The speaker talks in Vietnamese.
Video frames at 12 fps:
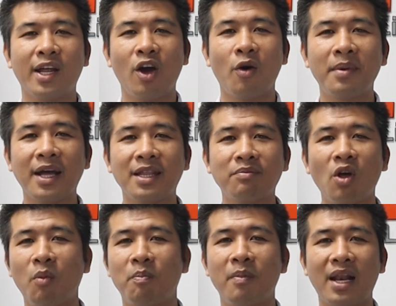Thì hôm nay tiếp
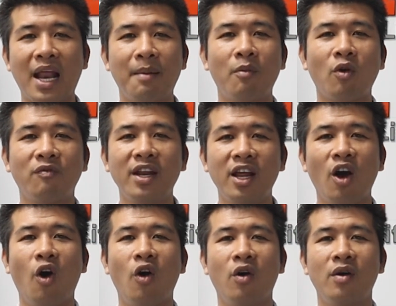tục mình làm một video
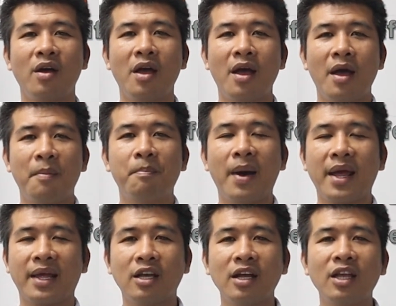
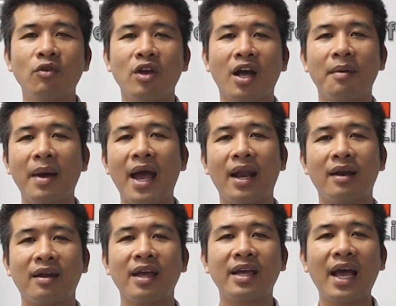mình giới thiệu cho các bạn
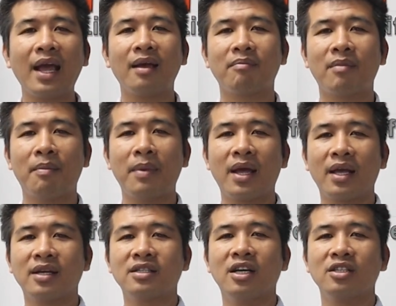cái cách mà
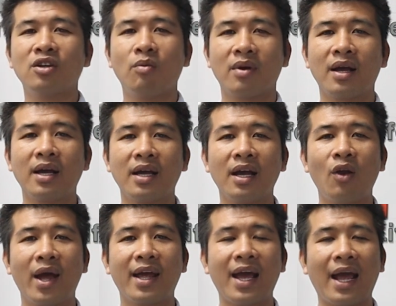mình sử dụng các cái
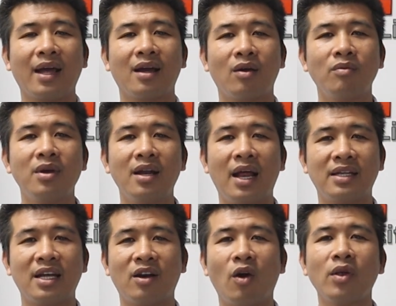loại gạch cũng như là
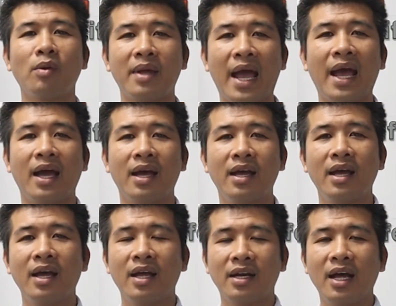sàn gỗ trong nhà.
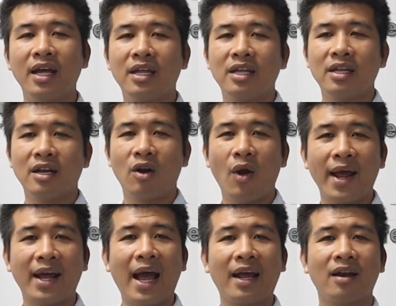Thì loại
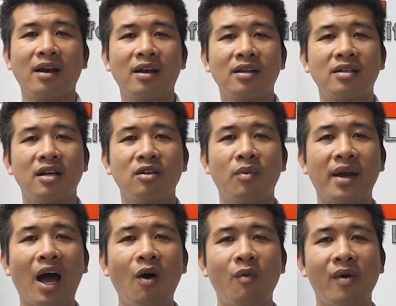gạch sử dụng ở
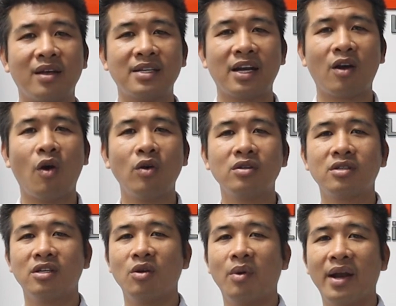đâu và sàn gỗ
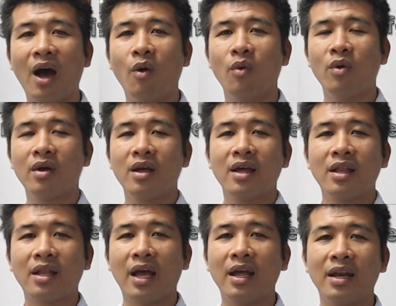sử dụng ở đâu,
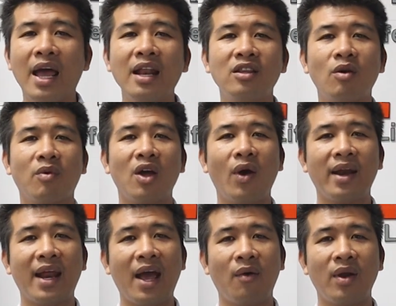thì nên dùng cái loại
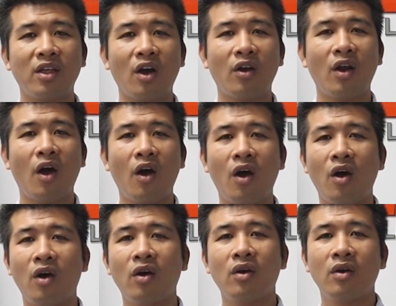nào để cho
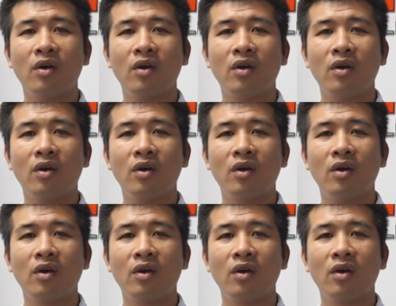nó